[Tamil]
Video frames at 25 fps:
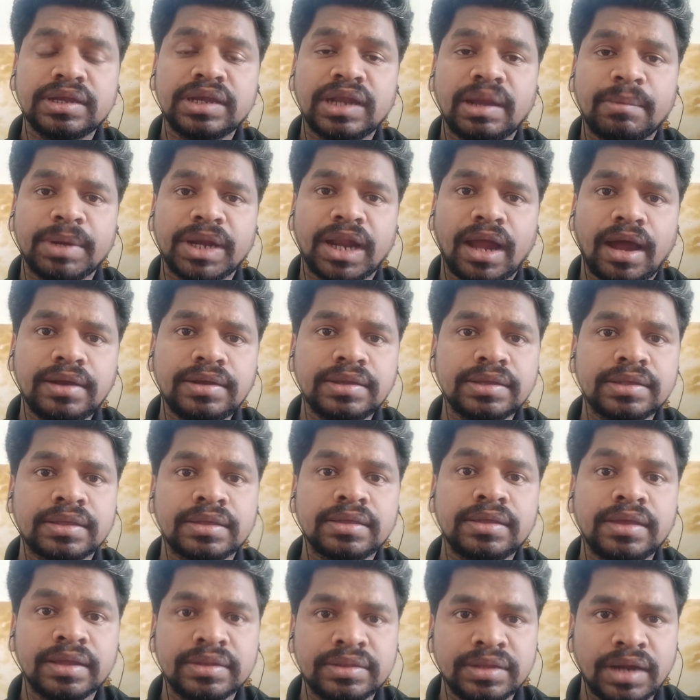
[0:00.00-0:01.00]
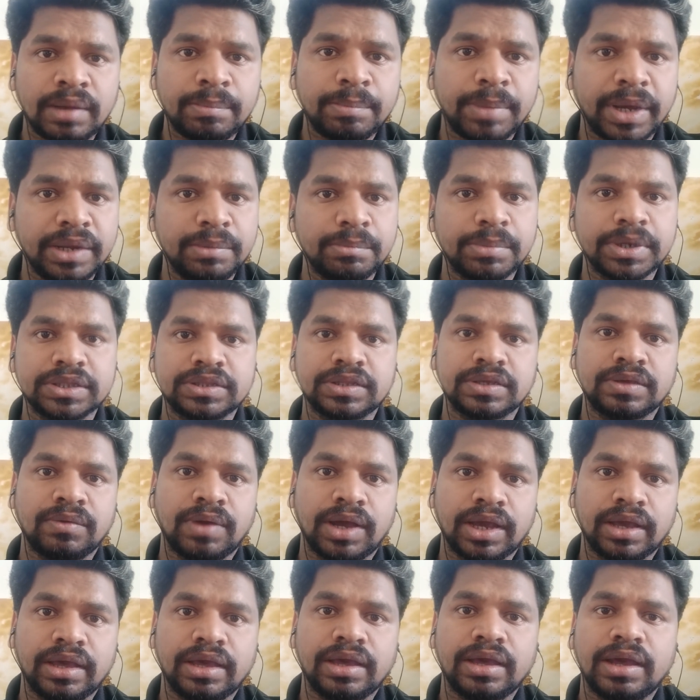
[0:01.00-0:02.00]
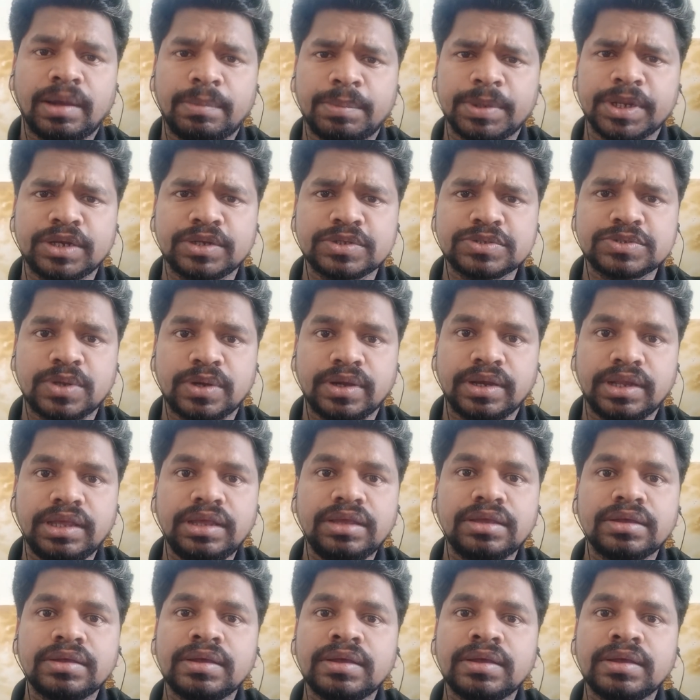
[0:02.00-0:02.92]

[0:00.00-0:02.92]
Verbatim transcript: நம்ம நாட்டுக்கு எதிராக பயன்படுத்திக்குவாங்க அப்படின்னு சொல்லி